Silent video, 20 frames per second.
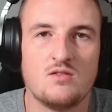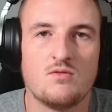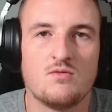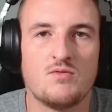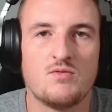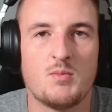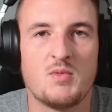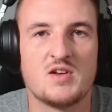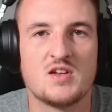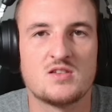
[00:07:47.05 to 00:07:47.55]

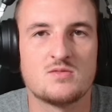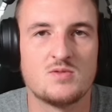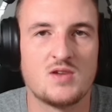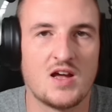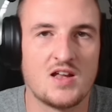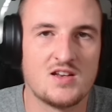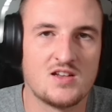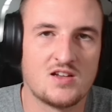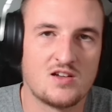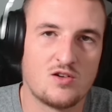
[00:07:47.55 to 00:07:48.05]
Wenn man jetzt mit
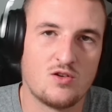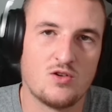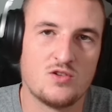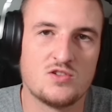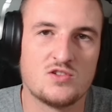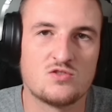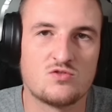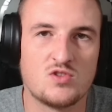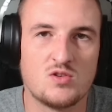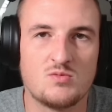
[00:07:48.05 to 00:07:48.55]
anderen Leuten
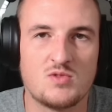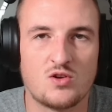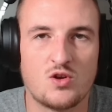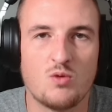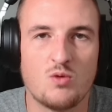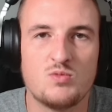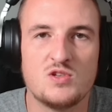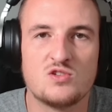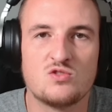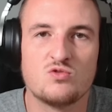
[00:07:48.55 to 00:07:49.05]
streamt, dann
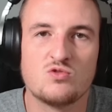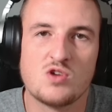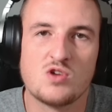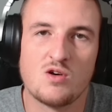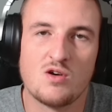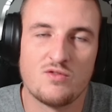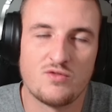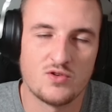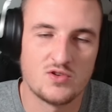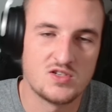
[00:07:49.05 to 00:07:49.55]
kommen die
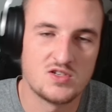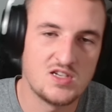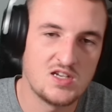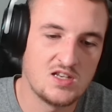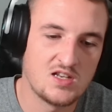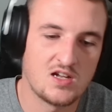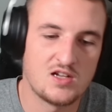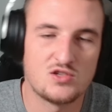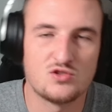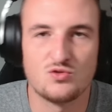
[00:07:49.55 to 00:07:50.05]
Zuschauer von denen
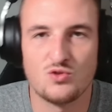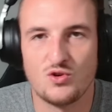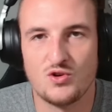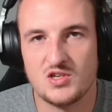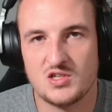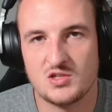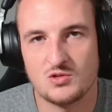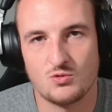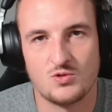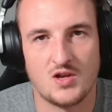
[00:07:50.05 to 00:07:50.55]
halt zu
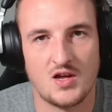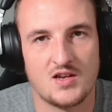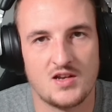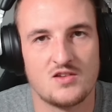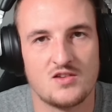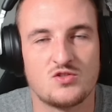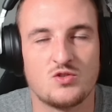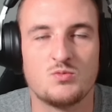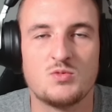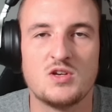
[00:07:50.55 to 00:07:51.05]
euch und
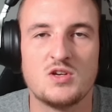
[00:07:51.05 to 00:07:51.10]
andersrum